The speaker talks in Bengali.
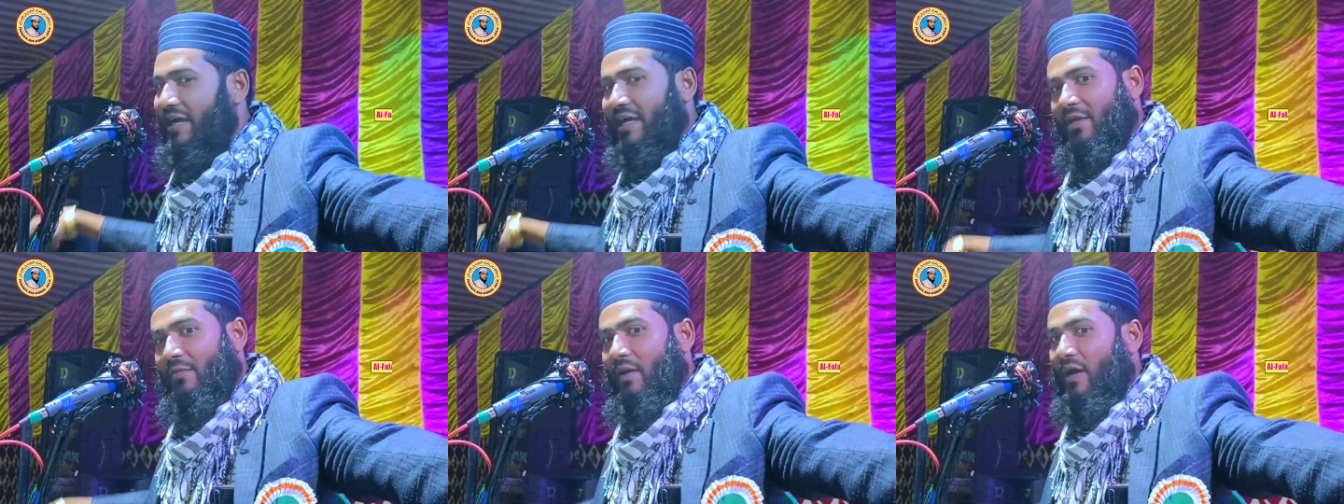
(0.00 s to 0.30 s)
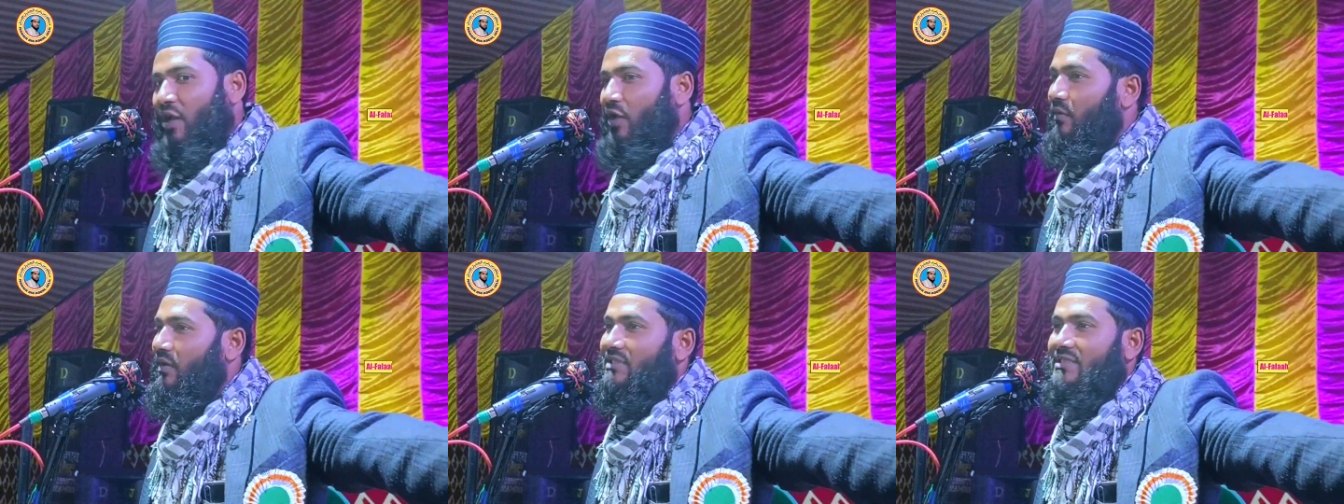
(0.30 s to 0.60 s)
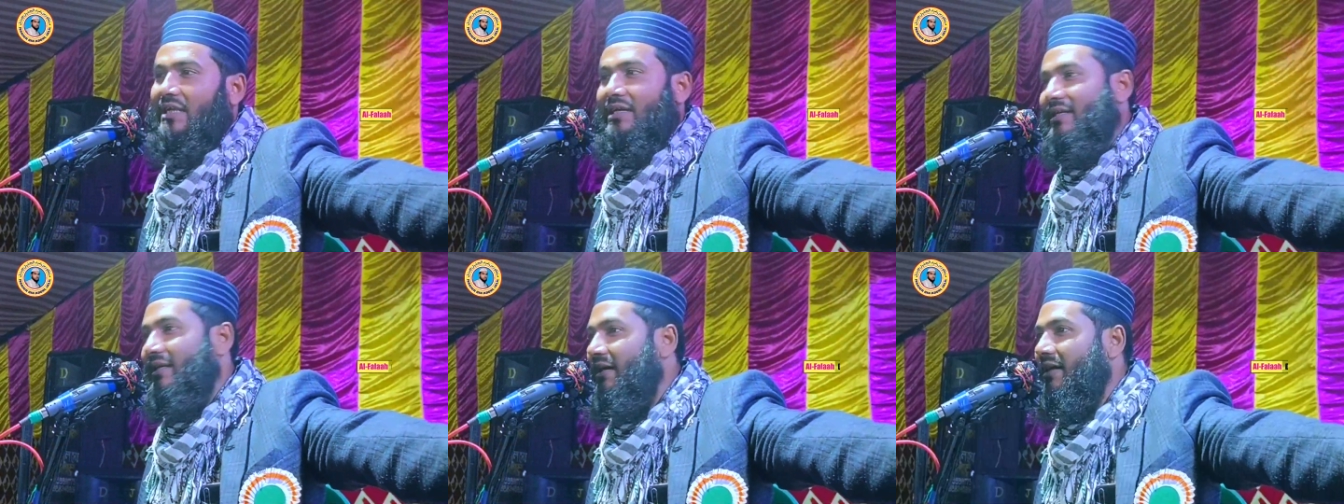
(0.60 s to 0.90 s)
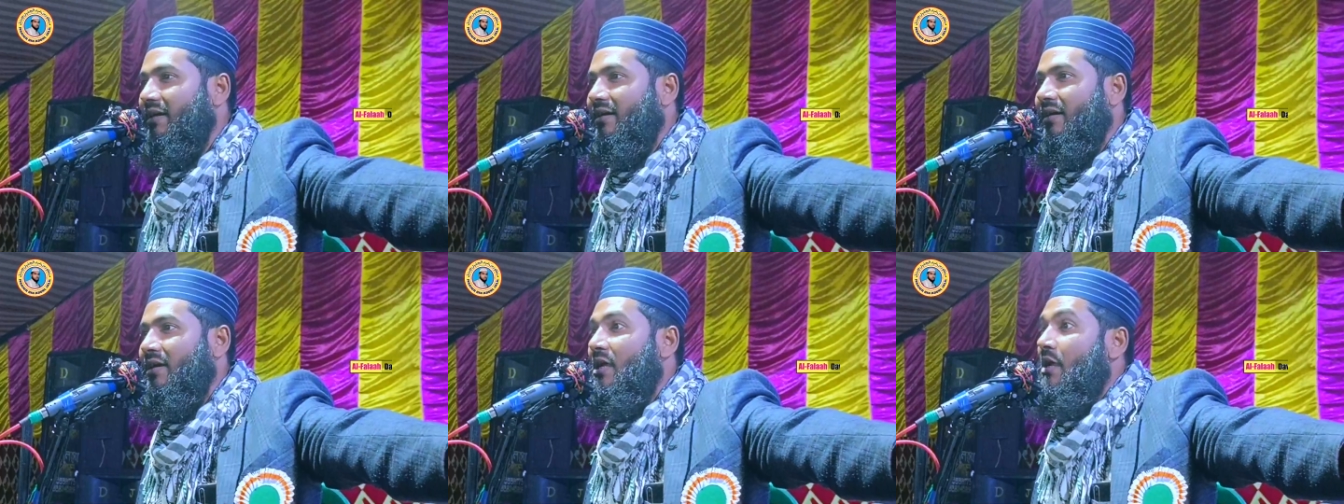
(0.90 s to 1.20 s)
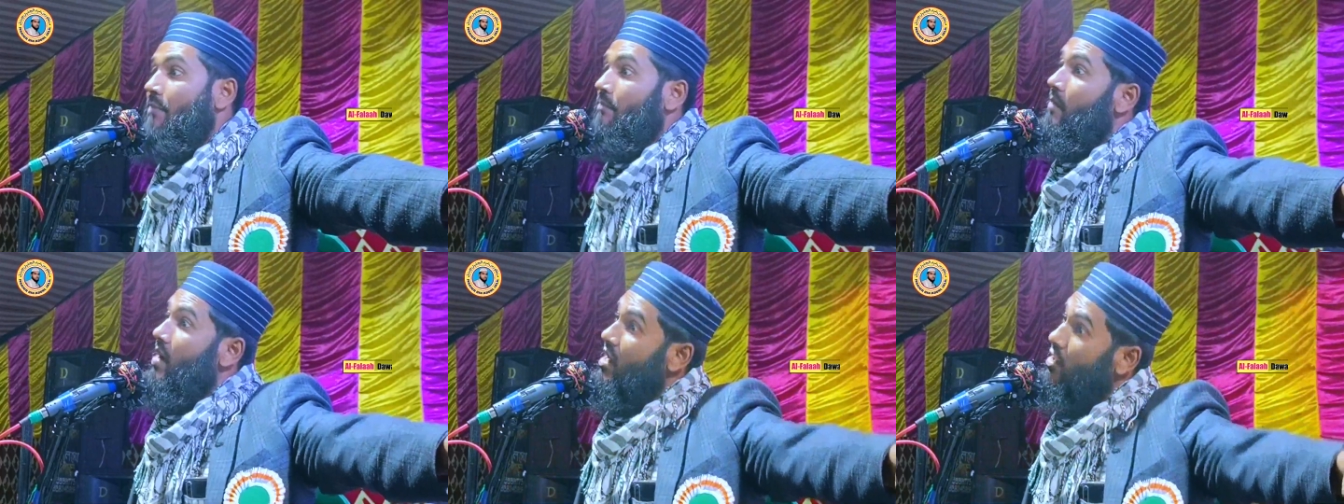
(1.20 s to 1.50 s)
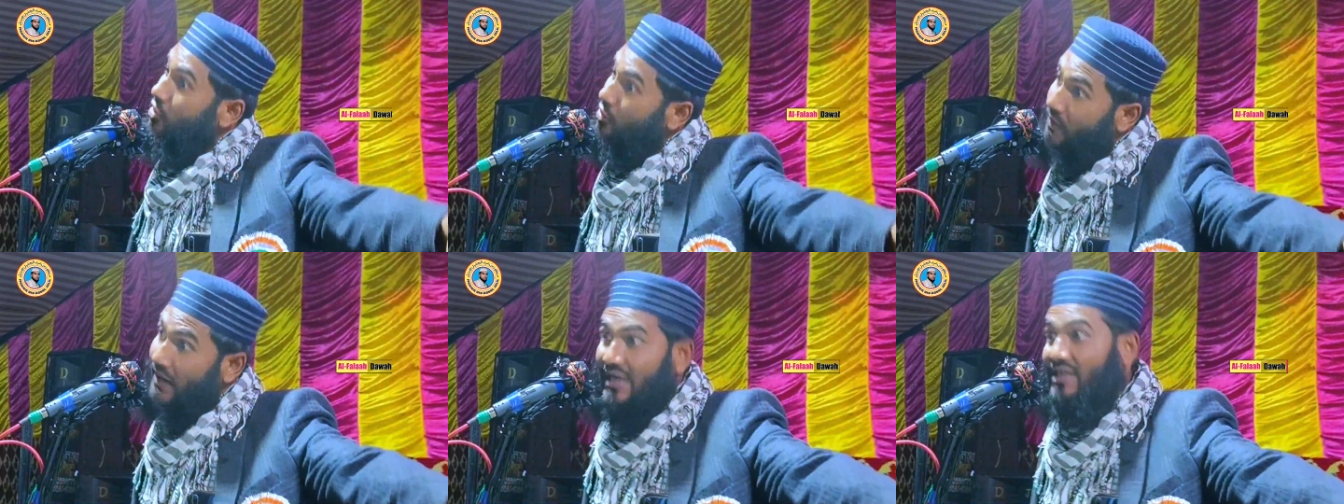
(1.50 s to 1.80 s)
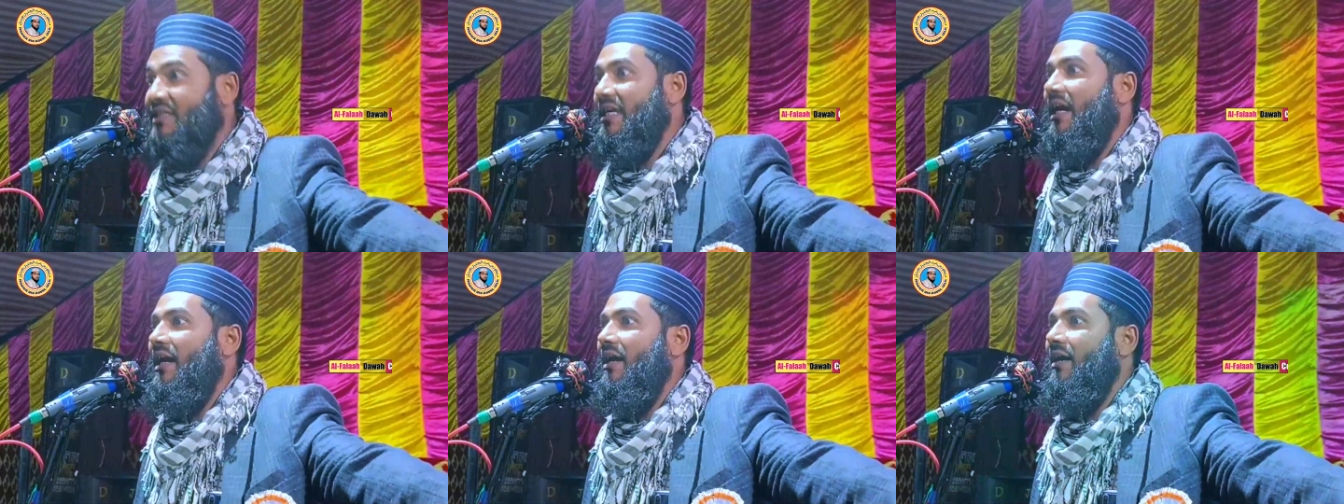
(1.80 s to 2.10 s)
মায়ের ভালোবাসাটা
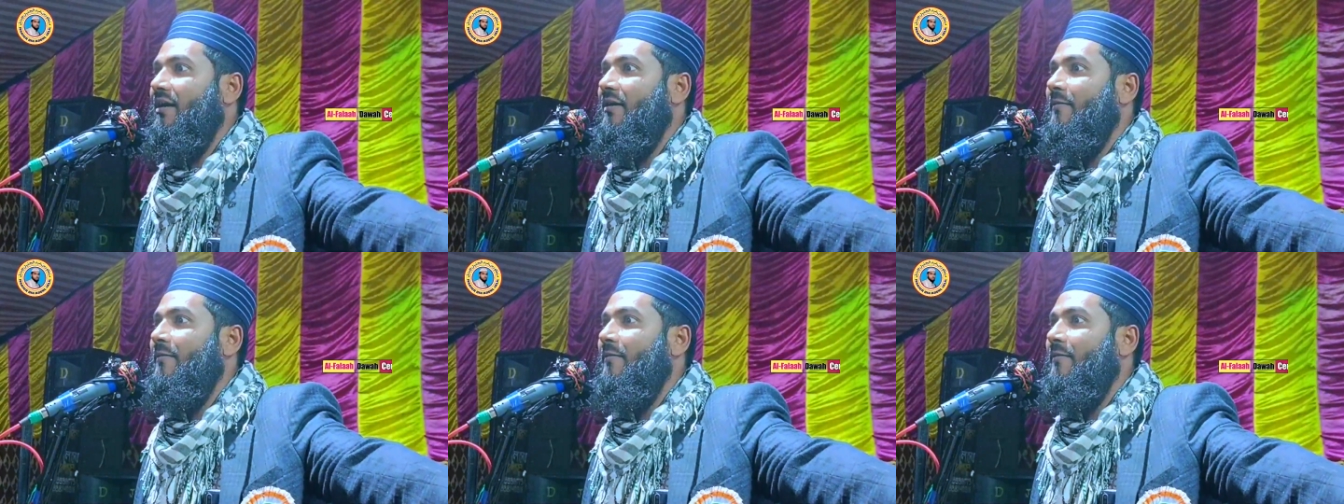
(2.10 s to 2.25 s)
ভালোবাসা